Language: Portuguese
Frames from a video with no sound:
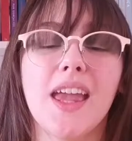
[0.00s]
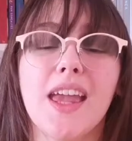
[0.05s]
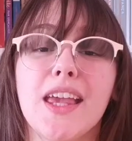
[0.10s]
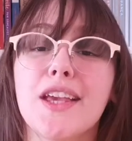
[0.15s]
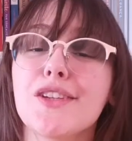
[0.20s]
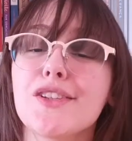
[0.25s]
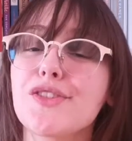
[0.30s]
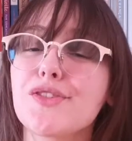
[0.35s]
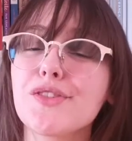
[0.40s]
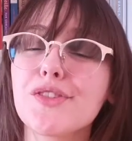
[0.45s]

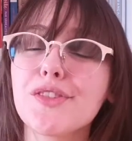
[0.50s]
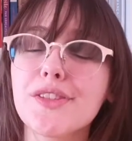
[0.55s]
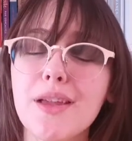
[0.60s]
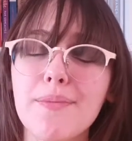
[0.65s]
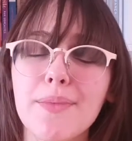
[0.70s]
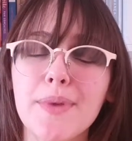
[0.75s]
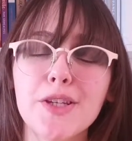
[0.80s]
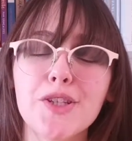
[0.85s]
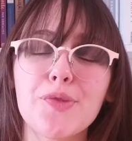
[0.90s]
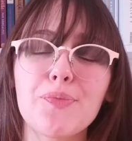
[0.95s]
E
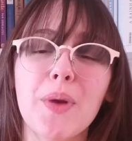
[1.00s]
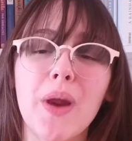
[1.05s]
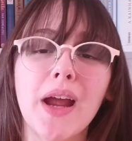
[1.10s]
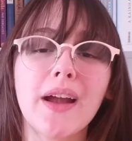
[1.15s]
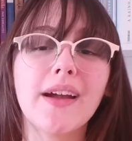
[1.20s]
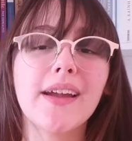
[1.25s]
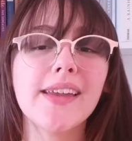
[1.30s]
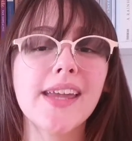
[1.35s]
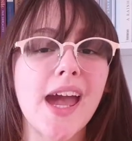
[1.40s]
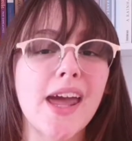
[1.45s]
justamente para
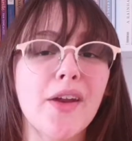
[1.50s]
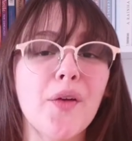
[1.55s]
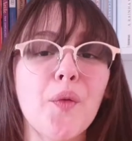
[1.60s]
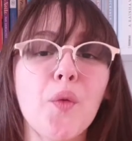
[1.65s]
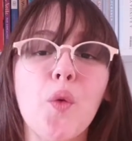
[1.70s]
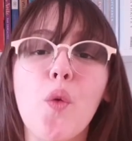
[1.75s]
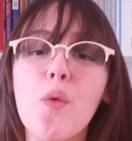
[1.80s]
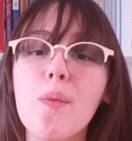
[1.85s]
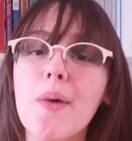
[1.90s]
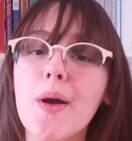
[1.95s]
ganhar
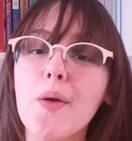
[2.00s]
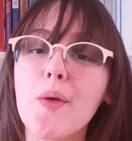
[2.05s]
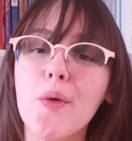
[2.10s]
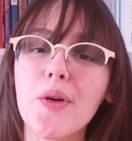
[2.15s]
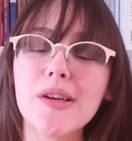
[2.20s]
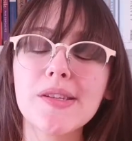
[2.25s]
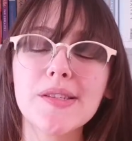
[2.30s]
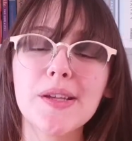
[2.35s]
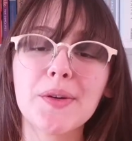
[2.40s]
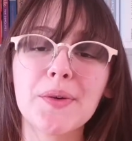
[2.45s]
alguma
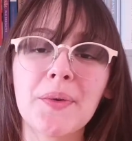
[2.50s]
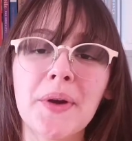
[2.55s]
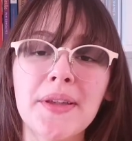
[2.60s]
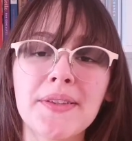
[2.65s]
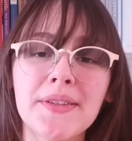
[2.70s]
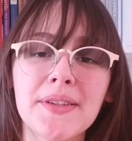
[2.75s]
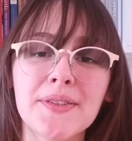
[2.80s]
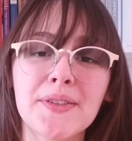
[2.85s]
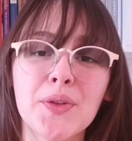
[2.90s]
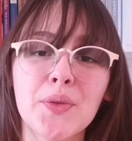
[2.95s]
coisa com
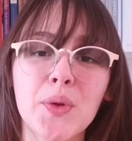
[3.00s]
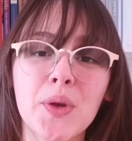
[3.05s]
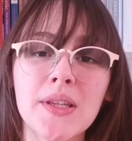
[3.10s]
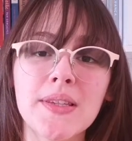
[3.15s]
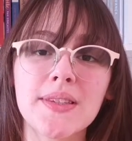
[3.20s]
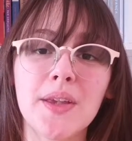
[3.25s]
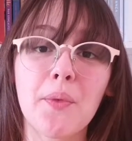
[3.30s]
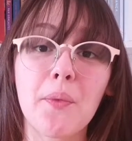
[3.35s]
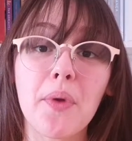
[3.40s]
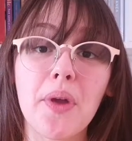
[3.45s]
essa
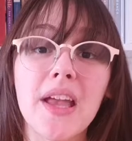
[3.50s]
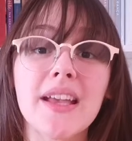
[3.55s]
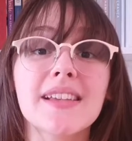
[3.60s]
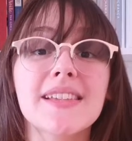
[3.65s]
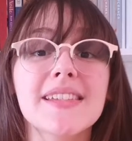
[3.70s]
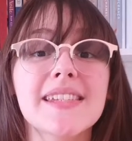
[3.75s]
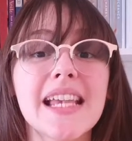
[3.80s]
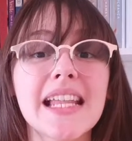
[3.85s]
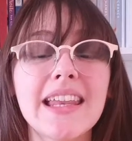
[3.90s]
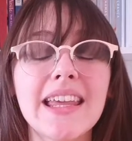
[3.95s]
situação,
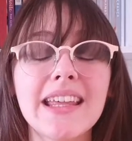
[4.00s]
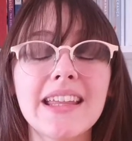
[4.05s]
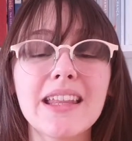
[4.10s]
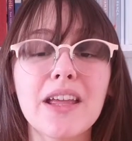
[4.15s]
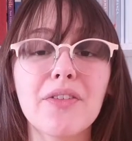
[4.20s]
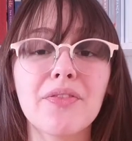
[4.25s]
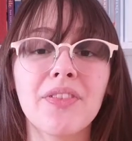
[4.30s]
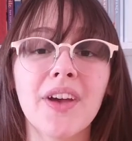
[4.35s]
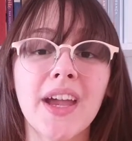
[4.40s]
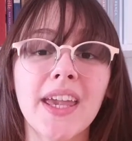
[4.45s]

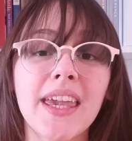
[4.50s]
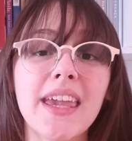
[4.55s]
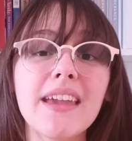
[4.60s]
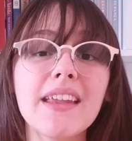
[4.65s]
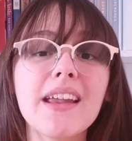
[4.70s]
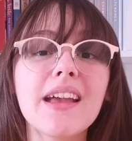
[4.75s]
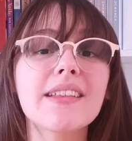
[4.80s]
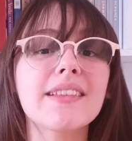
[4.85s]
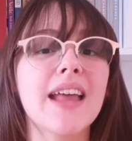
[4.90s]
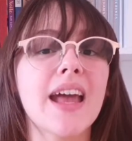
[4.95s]
Celina vai
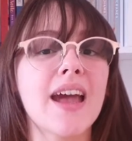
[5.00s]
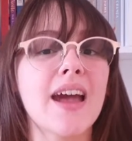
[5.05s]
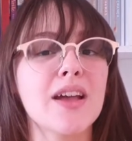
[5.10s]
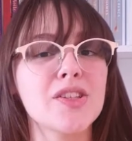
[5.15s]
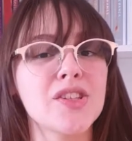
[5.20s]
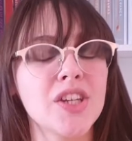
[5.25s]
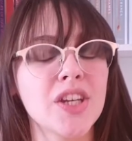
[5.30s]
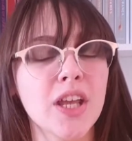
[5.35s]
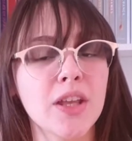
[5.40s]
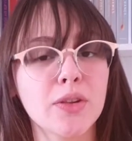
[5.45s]
ir até a
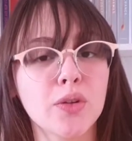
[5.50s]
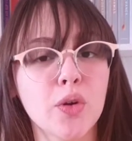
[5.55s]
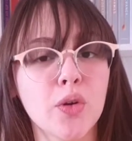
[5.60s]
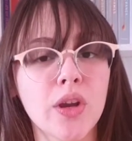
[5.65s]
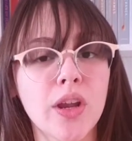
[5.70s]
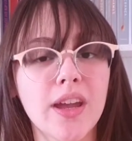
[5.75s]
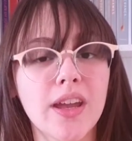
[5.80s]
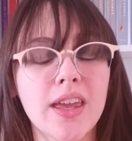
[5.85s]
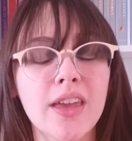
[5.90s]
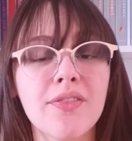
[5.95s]

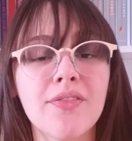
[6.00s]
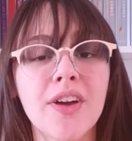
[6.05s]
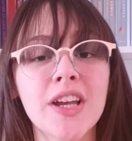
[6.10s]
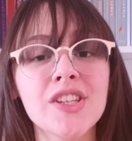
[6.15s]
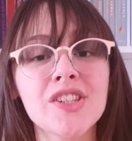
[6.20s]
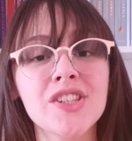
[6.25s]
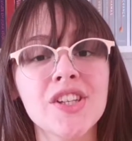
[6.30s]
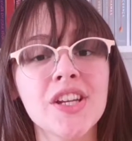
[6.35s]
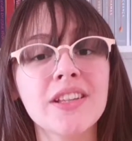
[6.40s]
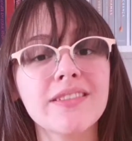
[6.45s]
diretora e vai
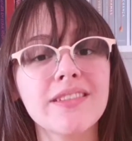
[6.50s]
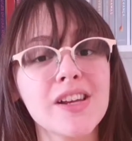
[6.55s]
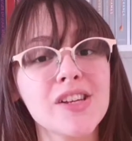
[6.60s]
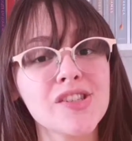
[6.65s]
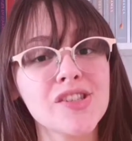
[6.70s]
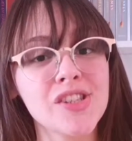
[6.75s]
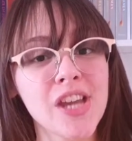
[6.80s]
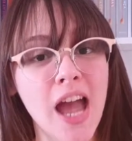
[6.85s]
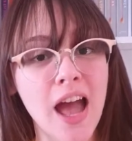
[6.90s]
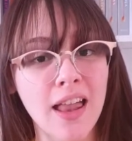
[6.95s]

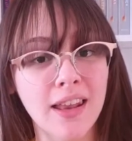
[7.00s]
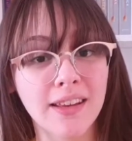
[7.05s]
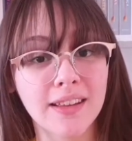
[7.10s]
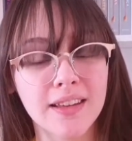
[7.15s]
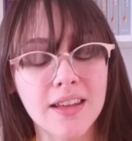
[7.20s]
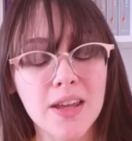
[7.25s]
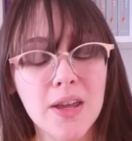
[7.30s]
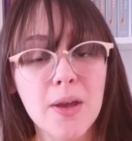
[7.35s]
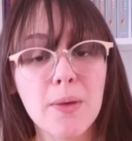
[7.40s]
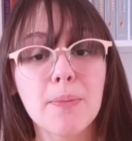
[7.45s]

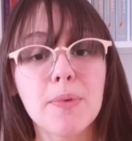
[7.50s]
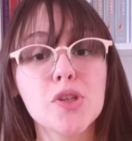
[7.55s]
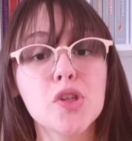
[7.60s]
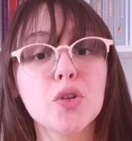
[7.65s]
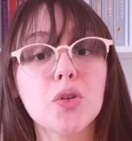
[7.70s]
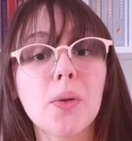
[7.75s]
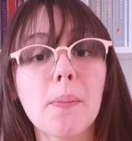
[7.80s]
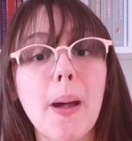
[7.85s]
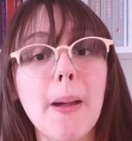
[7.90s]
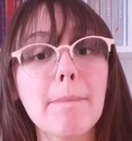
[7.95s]
chantageá-la,
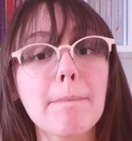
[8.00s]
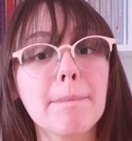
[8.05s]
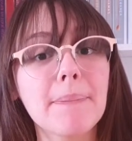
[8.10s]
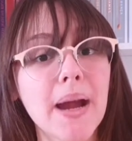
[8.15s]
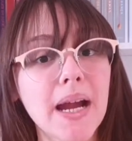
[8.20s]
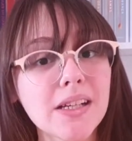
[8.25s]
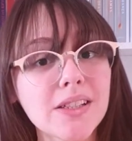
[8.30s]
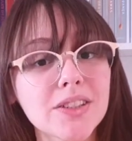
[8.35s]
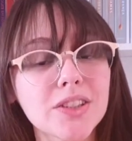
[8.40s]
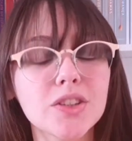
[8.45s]
pedindo uma
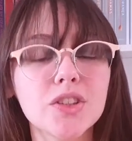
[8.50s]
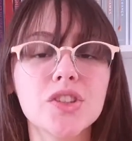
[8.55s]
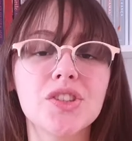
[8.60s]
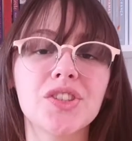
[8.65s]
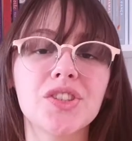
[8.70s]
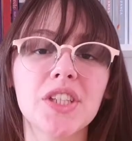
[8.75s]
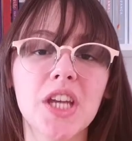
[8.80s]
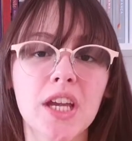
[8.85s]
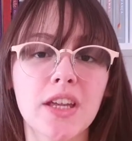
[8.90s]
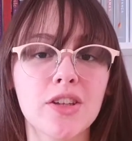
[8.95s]
parte do
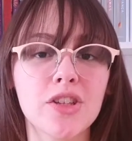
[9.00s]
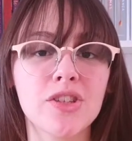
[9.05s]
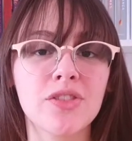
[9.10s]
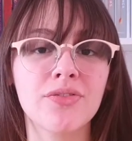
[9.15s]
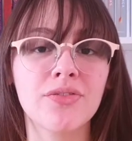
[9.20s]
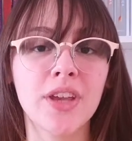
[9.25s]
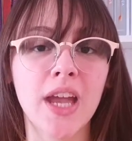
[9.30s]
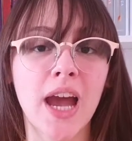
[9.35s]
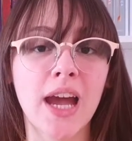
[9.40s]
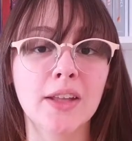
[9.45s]
dinheiro
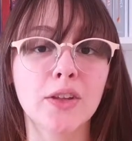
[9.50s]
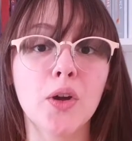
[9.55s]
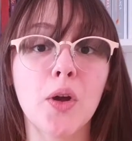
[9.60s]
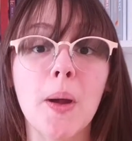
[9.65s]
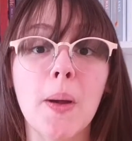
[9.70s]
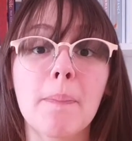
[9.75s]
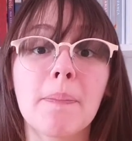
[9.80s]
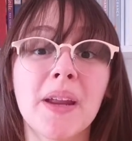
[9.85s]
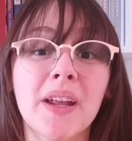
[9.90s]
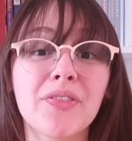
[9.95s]
desviado
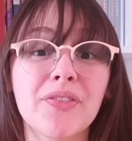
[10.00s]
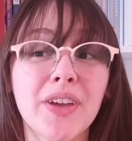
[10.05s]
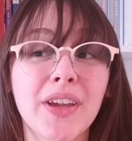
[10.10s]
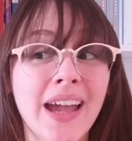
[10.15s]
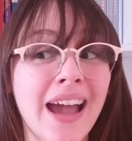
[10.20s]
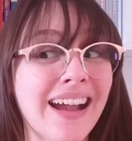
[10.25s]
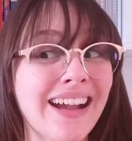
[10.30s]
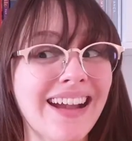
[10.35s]
para ficar